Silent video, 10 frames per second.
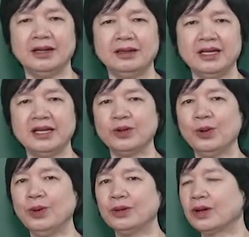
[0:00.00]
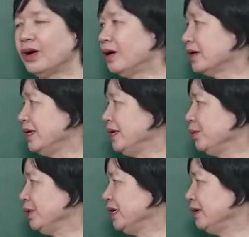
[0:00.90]
Ở đây cô có cái
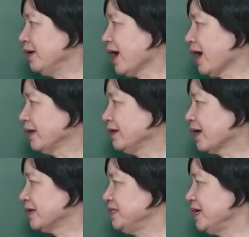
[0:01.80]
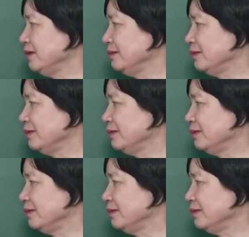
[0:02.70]
lưu ý hai cái gạch chân